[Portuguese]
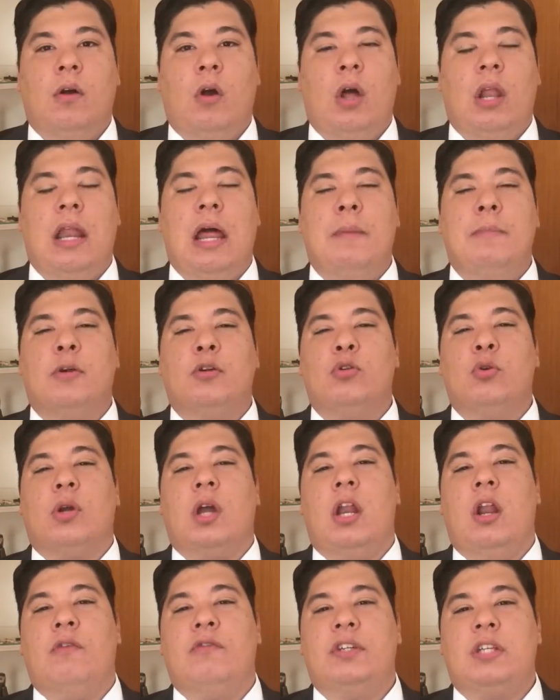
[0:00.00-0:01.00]
Olá, amigos do
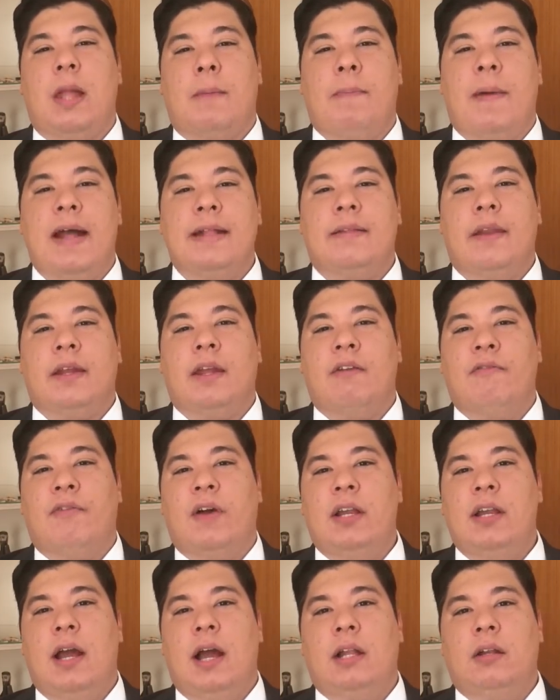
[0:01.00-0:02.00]
canal Vista Pátria, quem
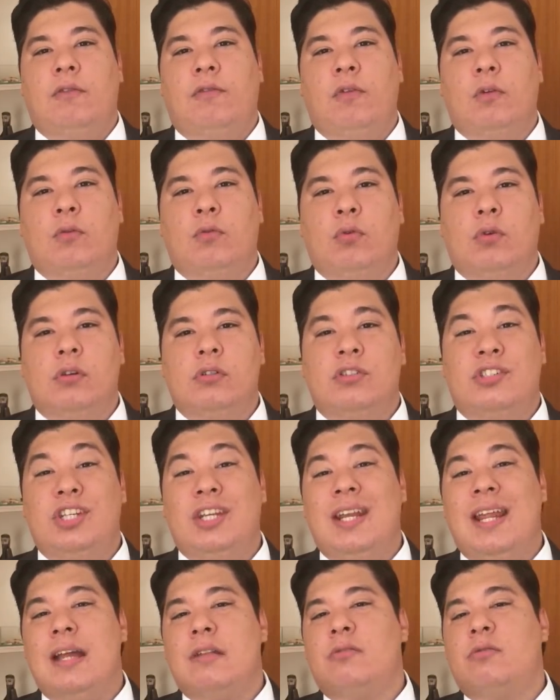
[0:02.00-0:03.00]
fala é Alan Frutuoso,
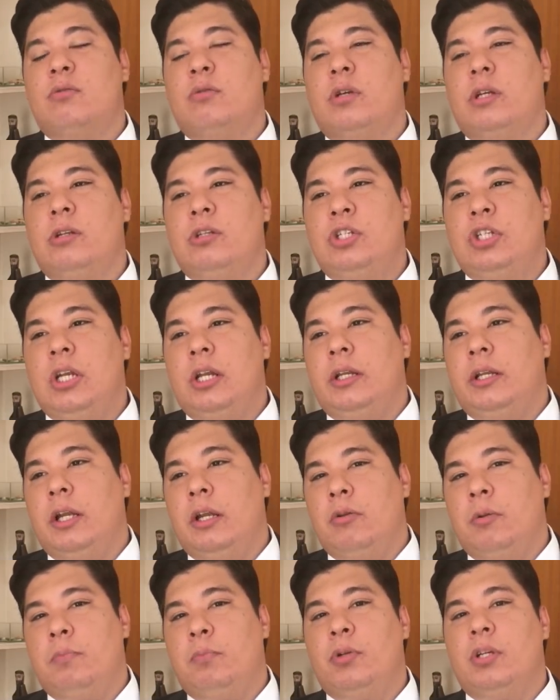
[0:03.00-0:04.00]
direto do Rio de
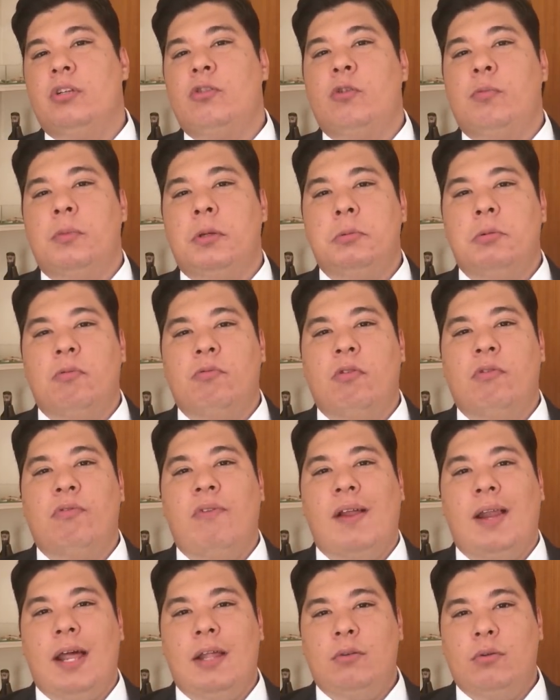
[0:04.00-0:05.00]
Janeiro, e por isso mesmo eu vou
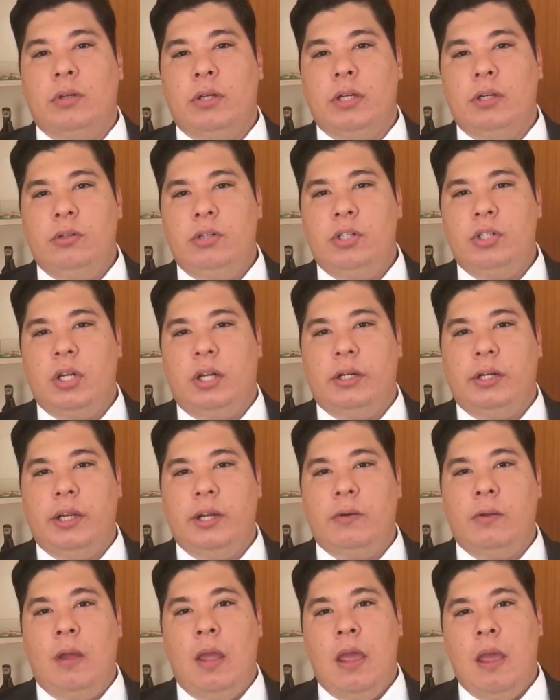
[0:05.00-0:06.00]
falar do Rio de
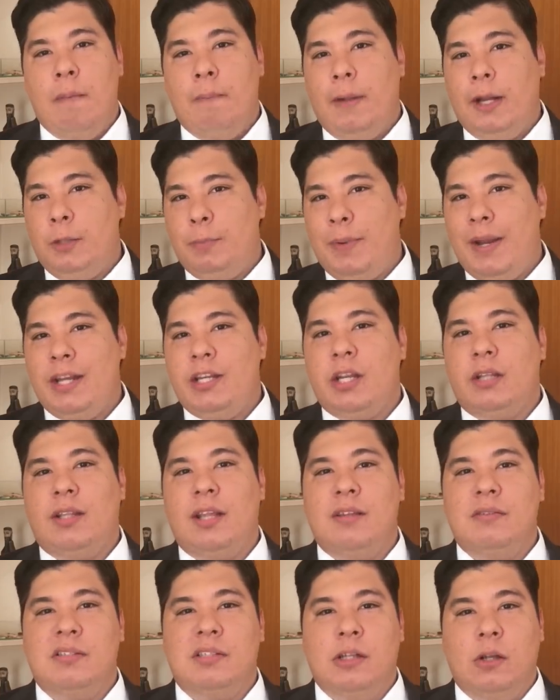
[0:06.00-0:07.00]
Janeiro, mas preste
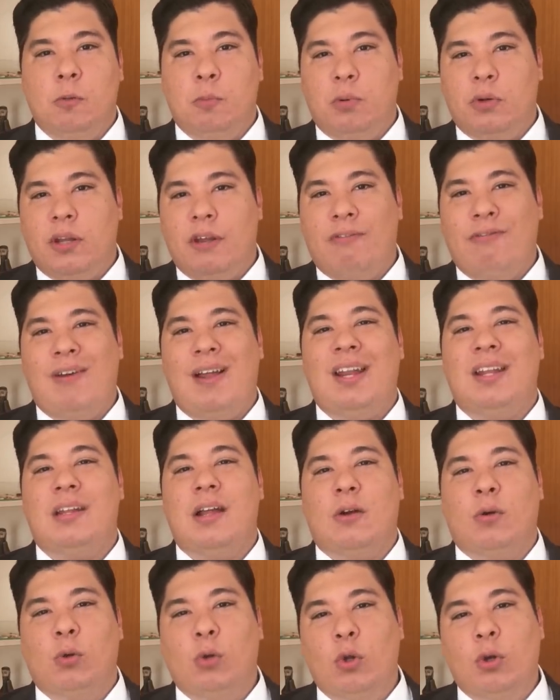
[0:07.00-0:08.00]
atenção, porque fala da
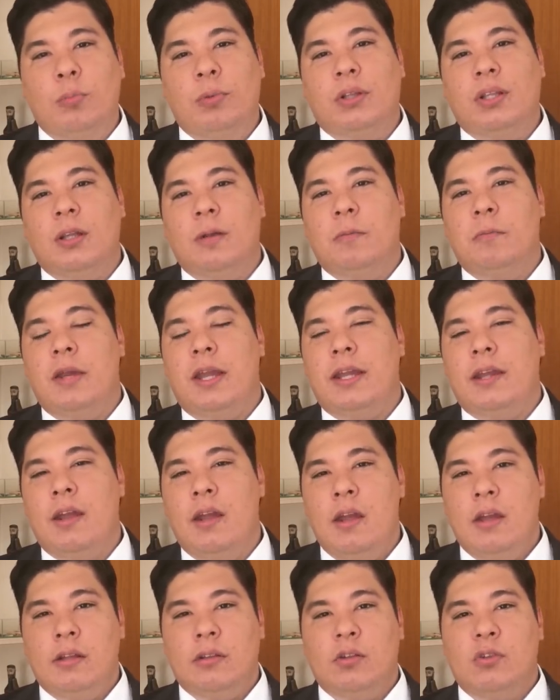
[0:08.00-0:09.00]
Globo também,
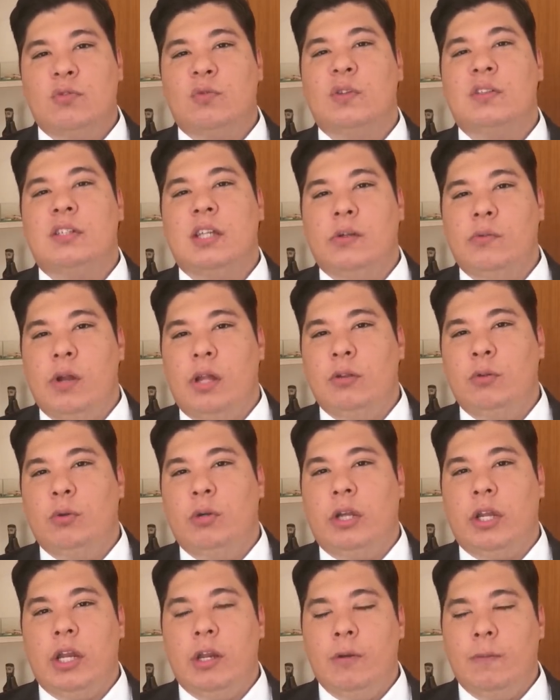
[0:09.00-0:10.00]
então se você não é do
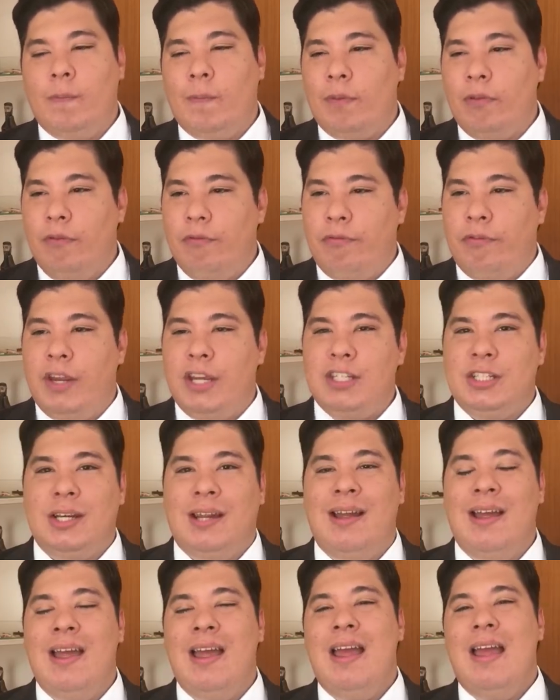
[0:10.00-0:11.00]
Rio,
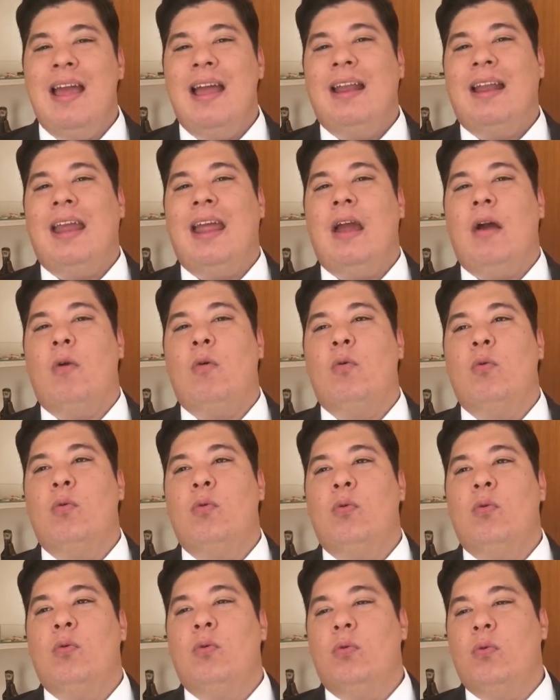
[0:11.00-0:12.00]
veja né, o,
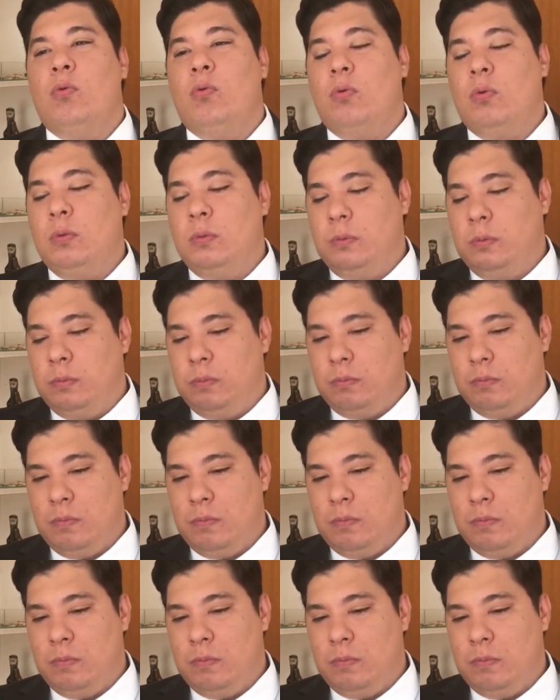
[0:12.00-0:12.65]
o,